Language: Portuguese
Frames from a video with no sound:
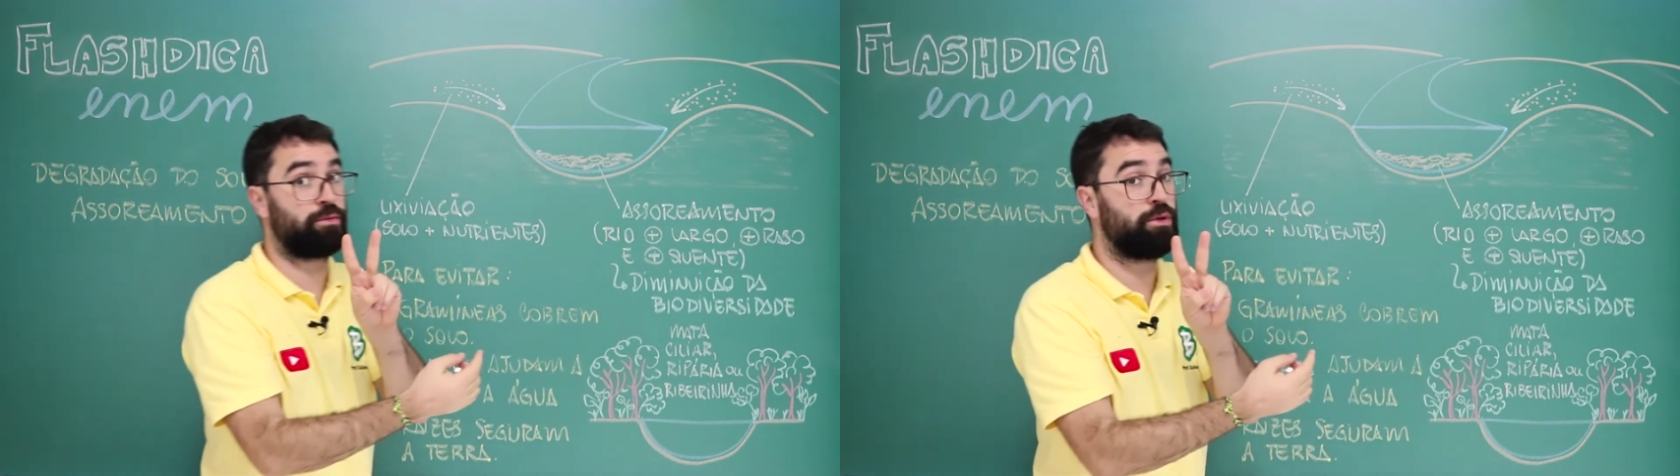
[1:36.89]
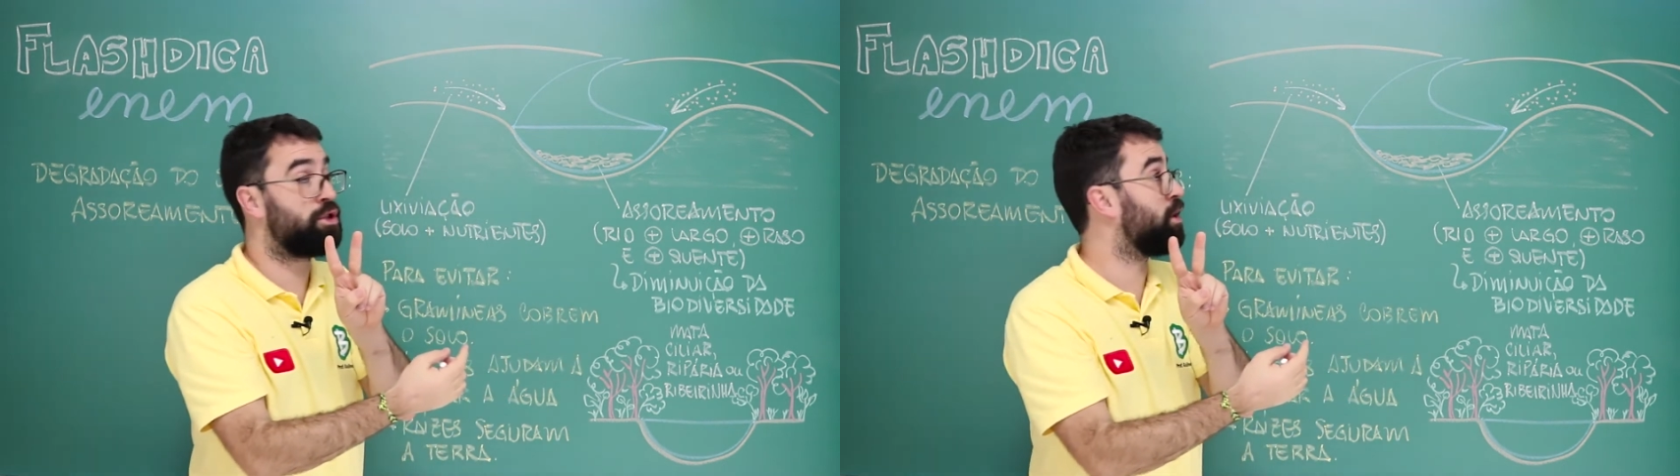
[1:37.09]

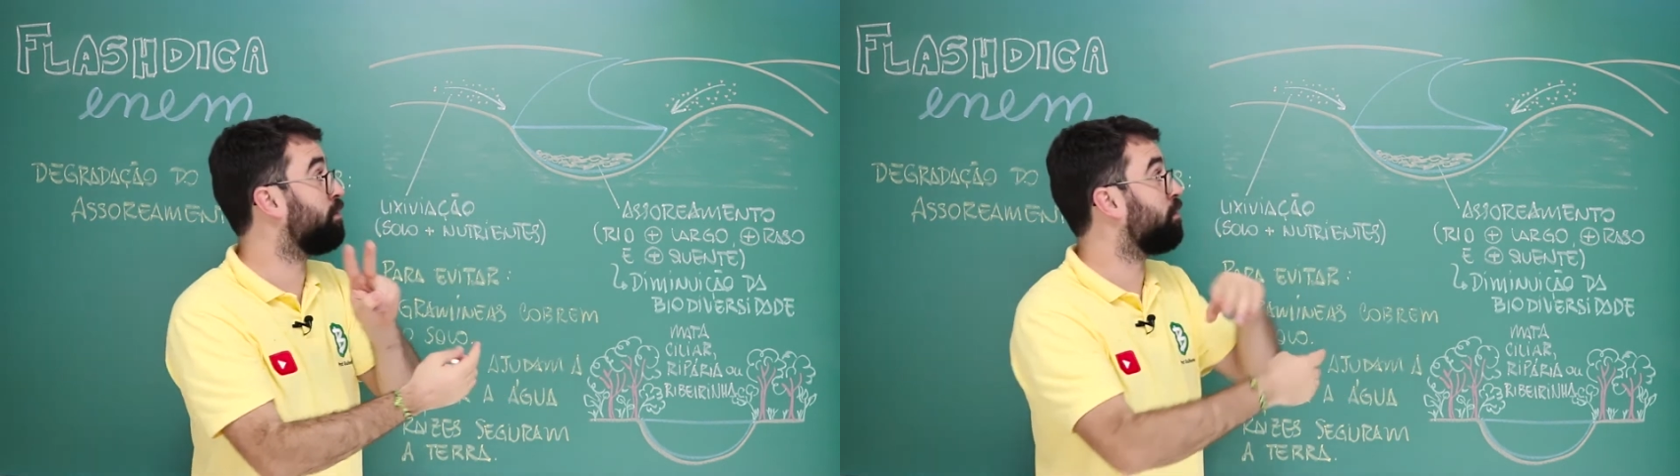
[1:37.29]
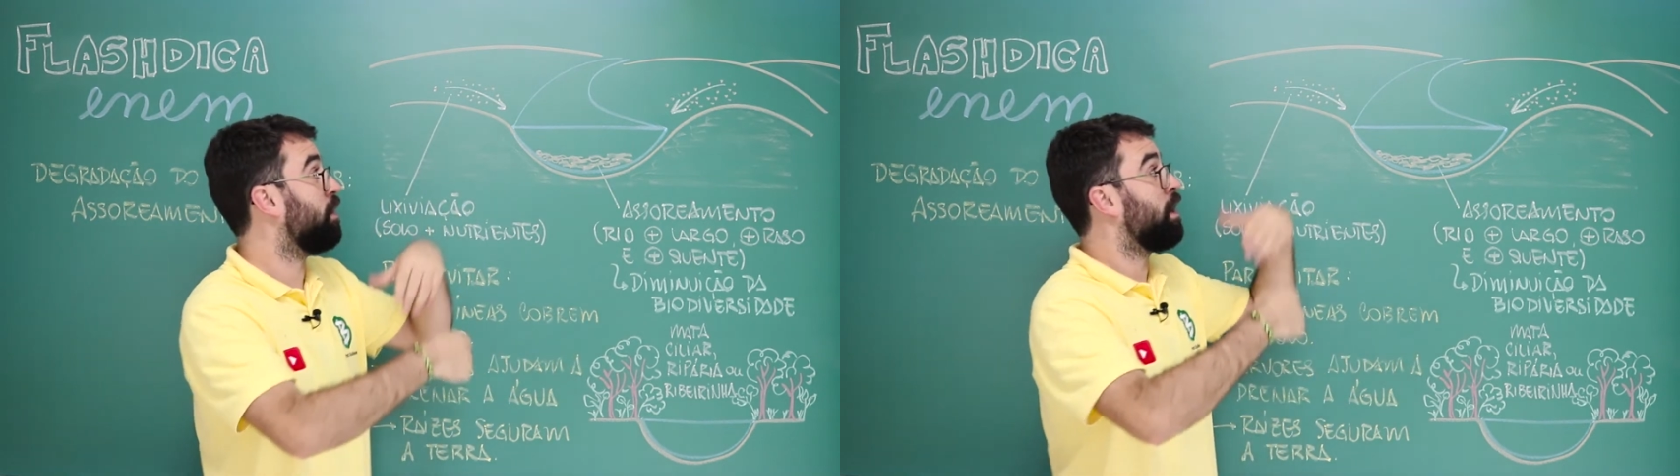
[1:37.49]

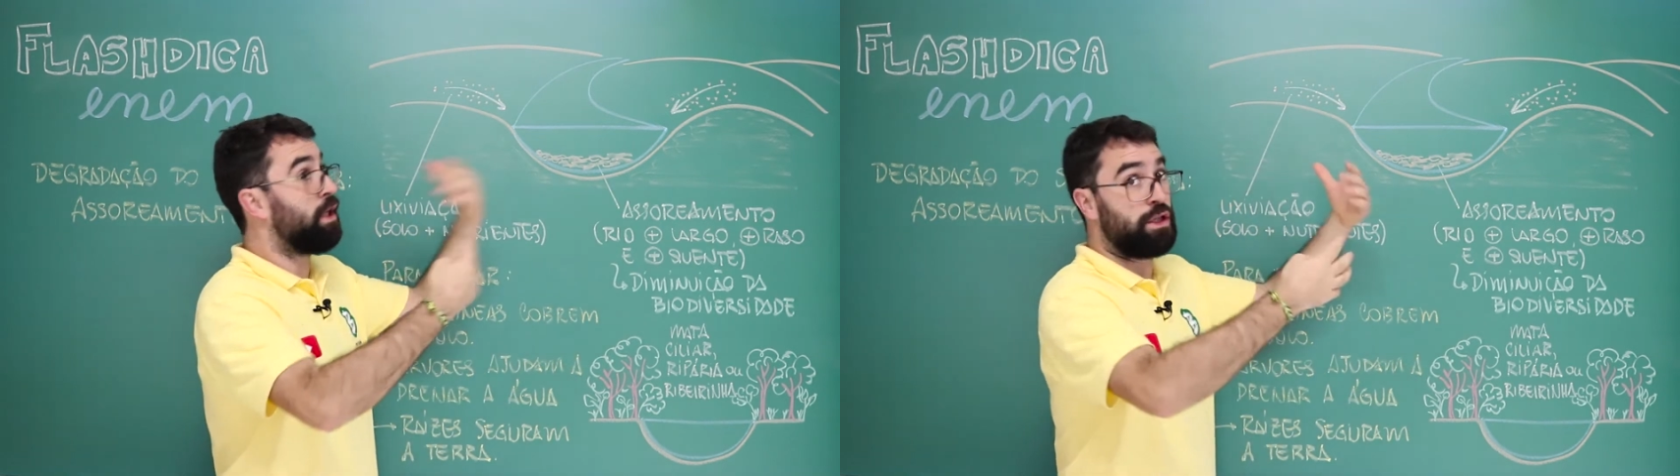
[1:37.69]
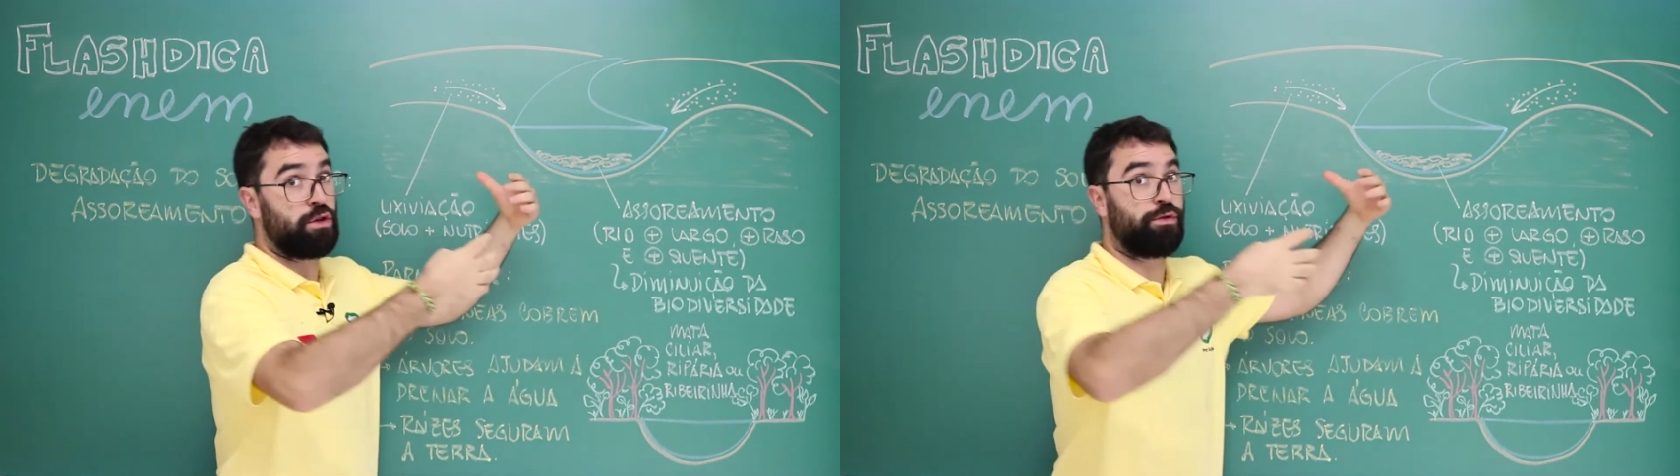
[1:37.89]
motivos.
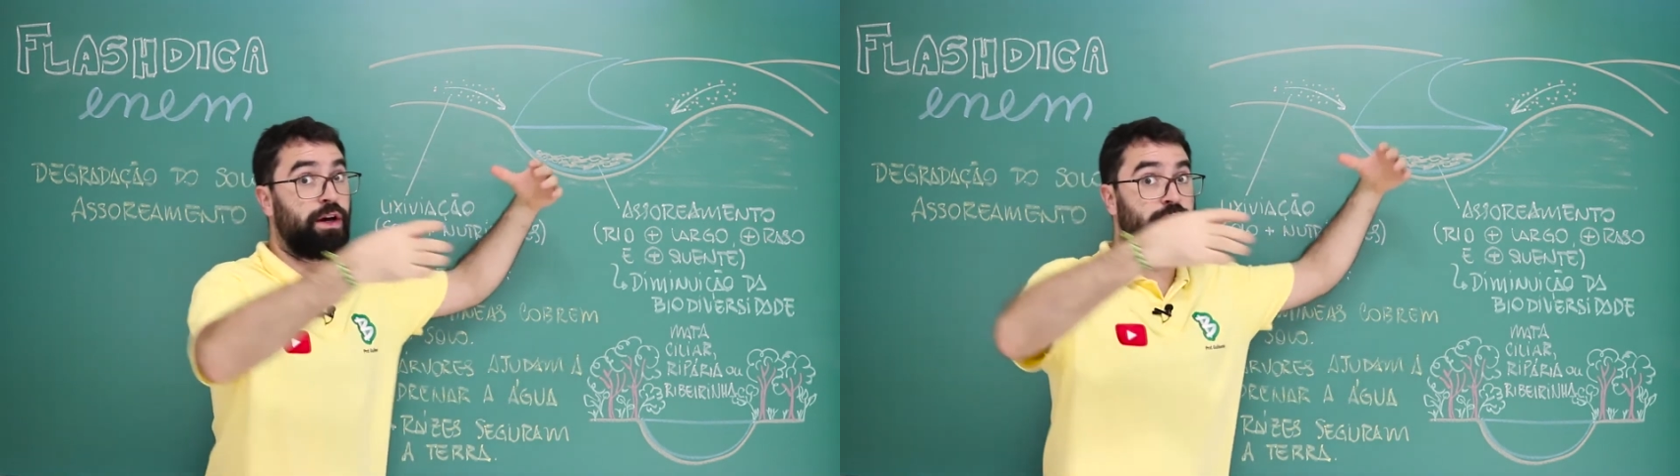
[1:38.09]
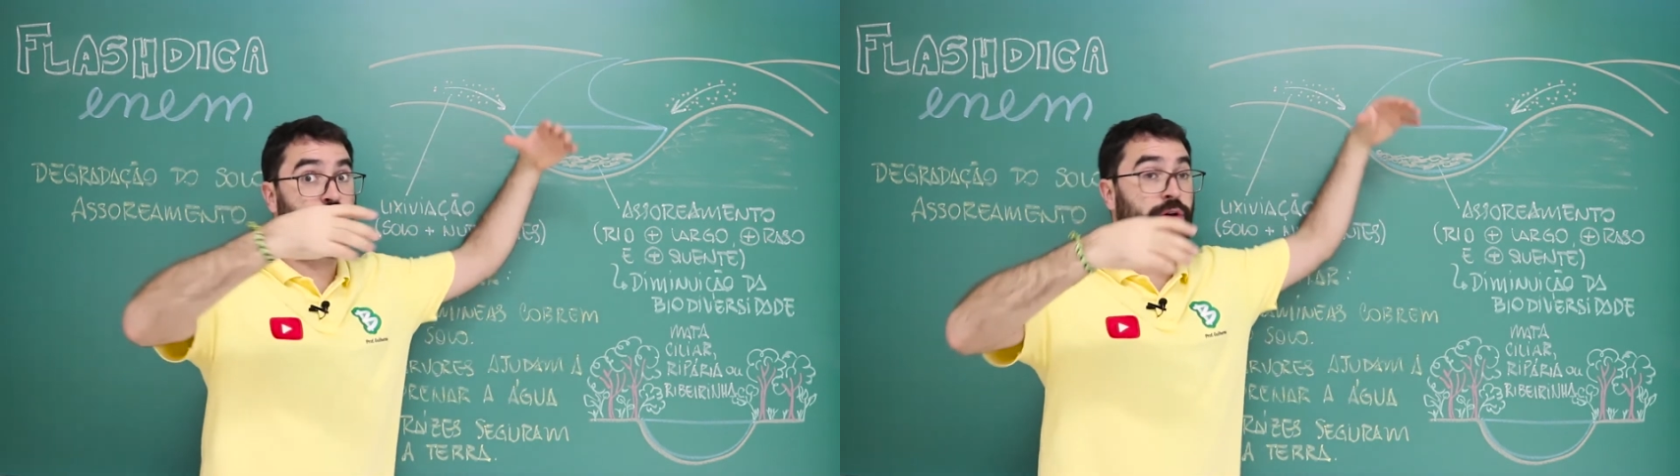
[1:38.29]
Isso
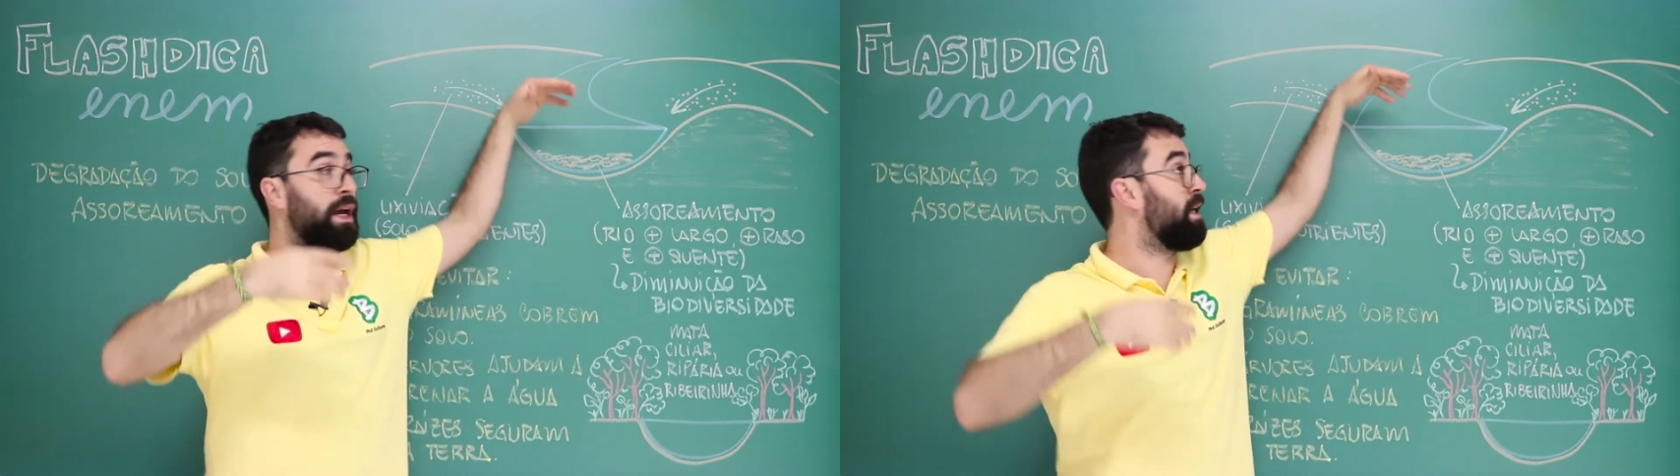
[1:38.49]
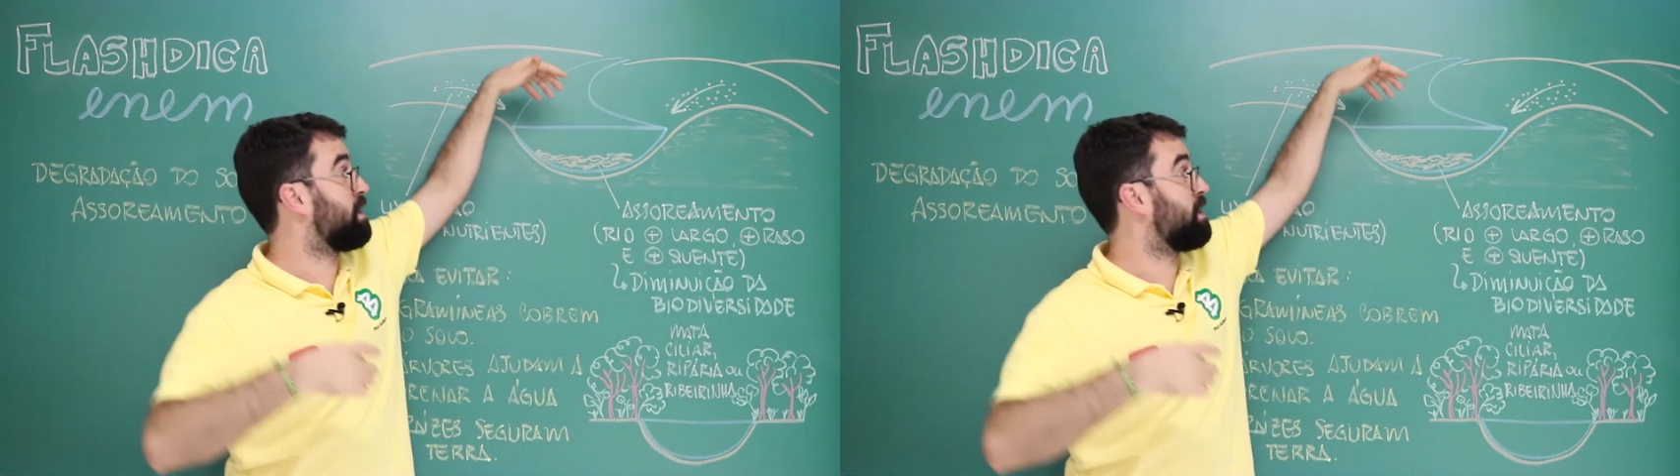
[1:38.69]
faz com que a